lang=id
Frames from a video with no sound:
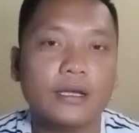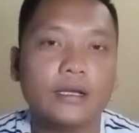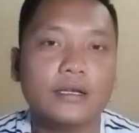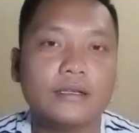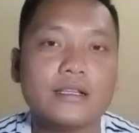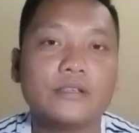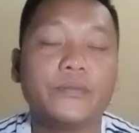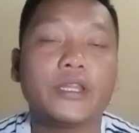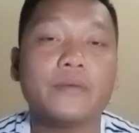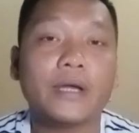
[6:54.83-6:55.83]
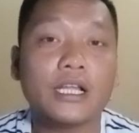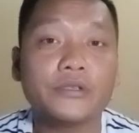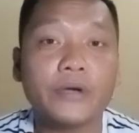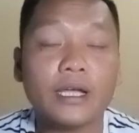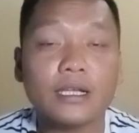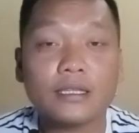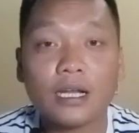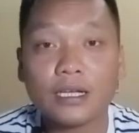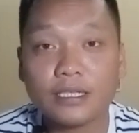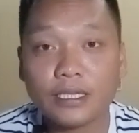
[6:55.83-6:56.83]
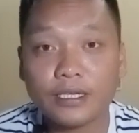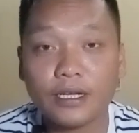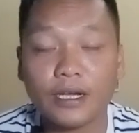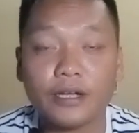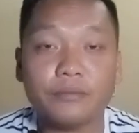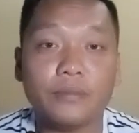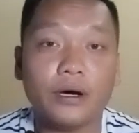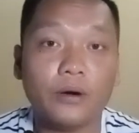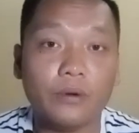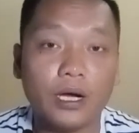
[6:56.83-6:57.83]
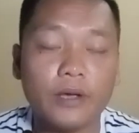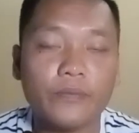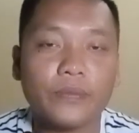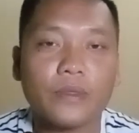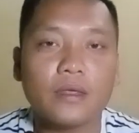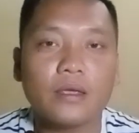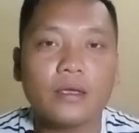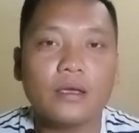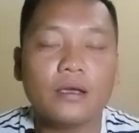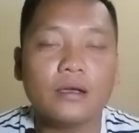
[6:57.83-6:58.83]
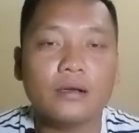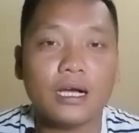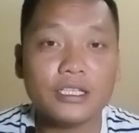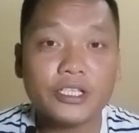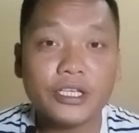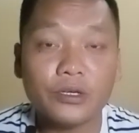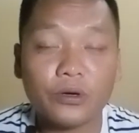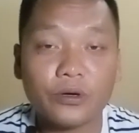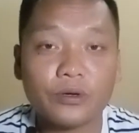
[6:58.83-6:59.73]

Dan seperti mana juga yang telah kita dengar bahwa Haji Jinor